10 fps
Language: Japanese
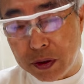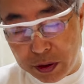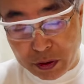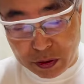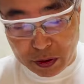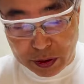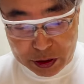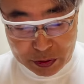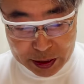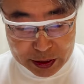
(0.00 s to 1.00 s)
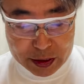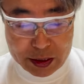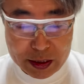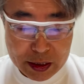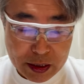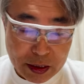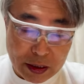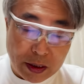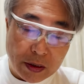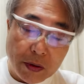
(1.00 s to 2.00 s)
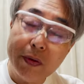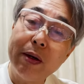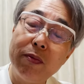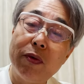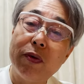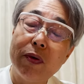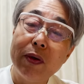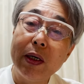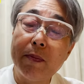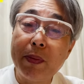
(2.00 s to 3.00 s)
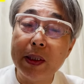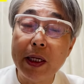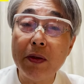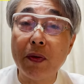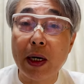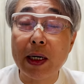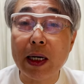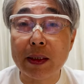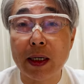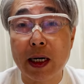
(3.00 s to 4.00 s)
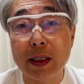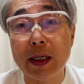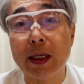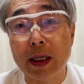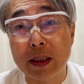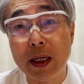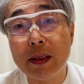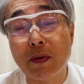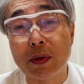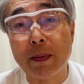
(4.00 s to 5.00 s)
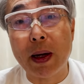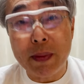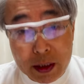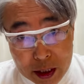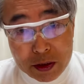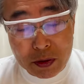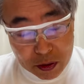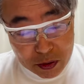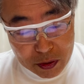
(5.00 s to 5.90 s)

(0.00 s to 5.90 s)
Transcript: 因の勝因です。これはもう、やっぱり点取らんかったら語れへんから、点取った場面ですよ。